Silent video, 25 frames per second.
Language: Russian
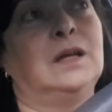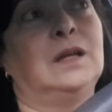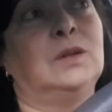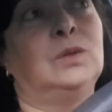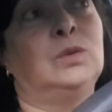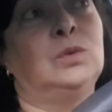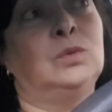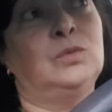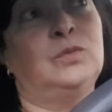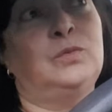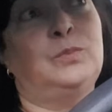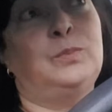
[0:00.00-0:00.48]

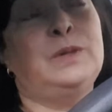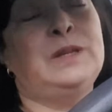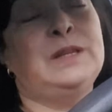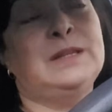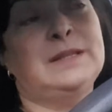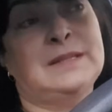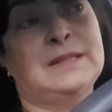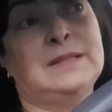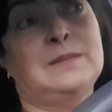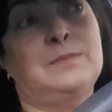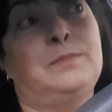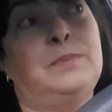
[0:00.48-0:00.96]
Ну, в
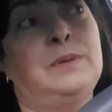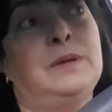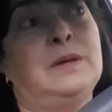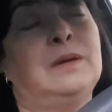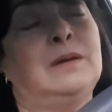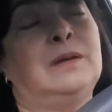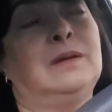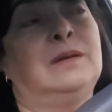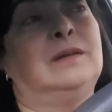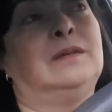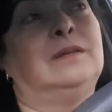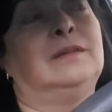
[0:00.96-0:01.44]
принципе,
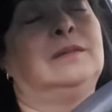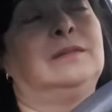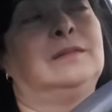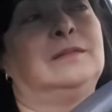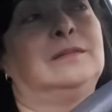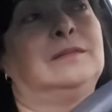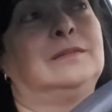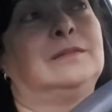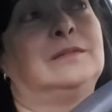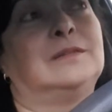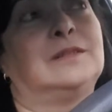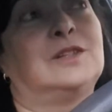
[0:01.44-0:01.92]

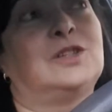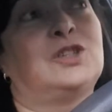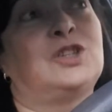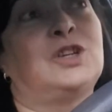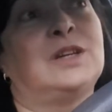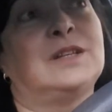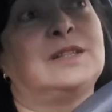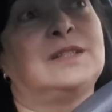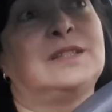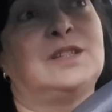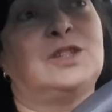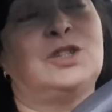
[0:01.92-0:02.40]

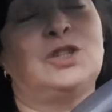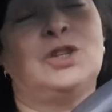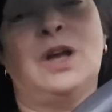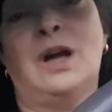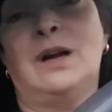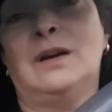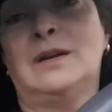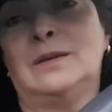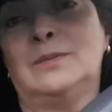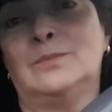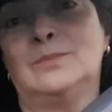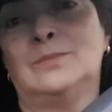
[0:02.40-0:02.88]
шаг за
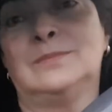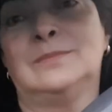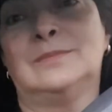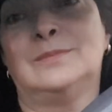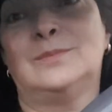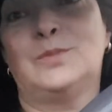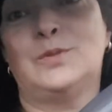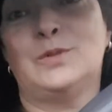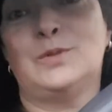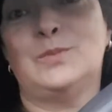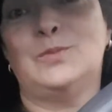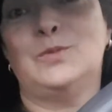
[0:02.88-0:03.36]
шагом
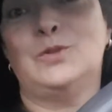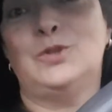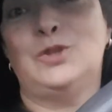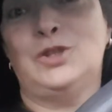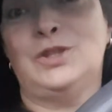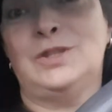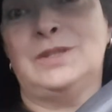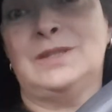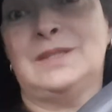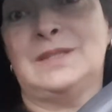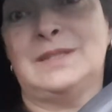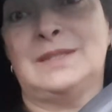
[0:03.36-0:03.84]
будем
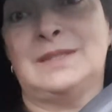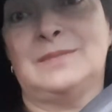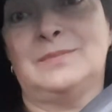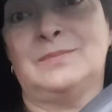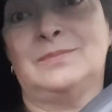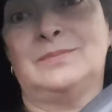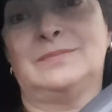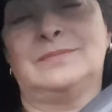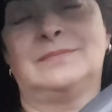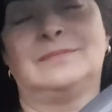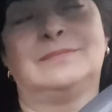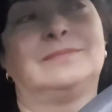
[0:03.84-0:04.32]
учиться.
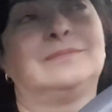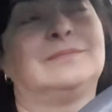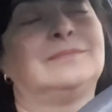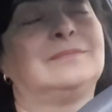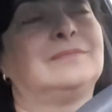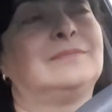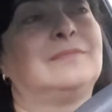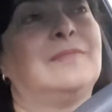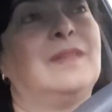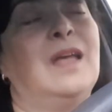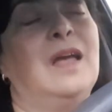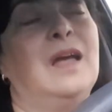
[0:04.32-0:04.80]

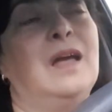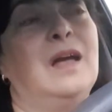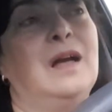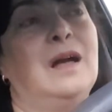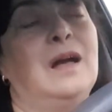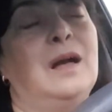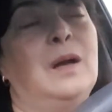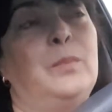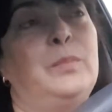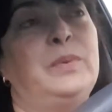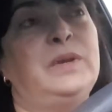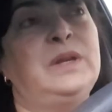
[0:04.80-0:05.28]

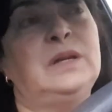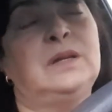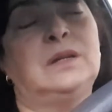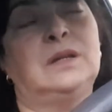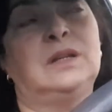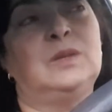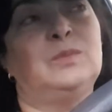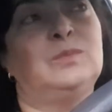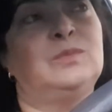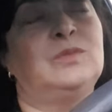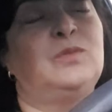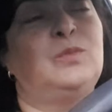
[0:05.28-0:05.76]

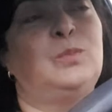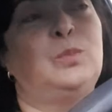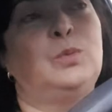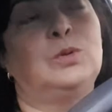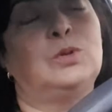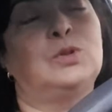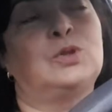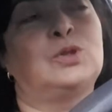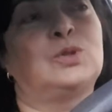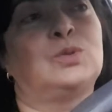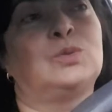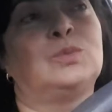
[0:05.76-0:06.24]
Приехали мы в
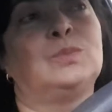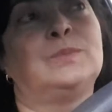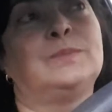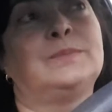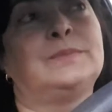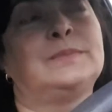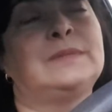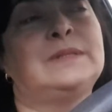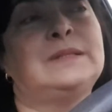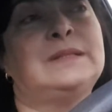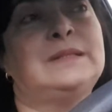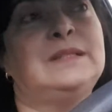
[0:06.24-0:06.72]
Польшу
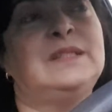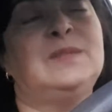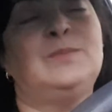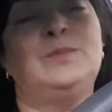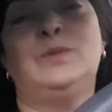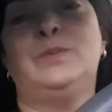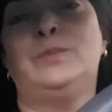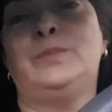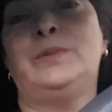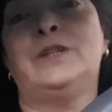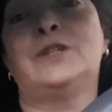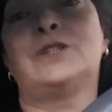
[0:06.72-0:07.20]
с
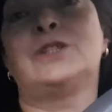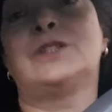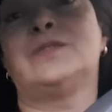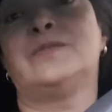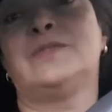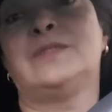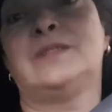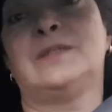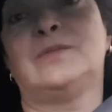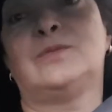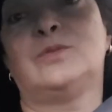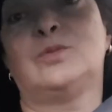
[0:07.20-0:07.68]
детьми прежде
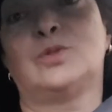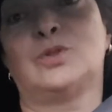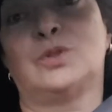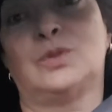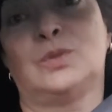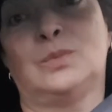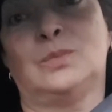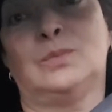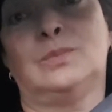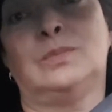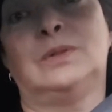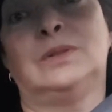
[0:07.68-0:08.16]
всего,
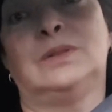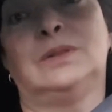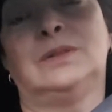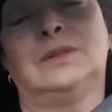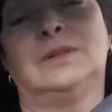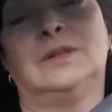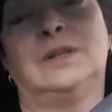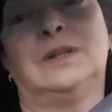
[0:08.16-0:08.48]
чтобы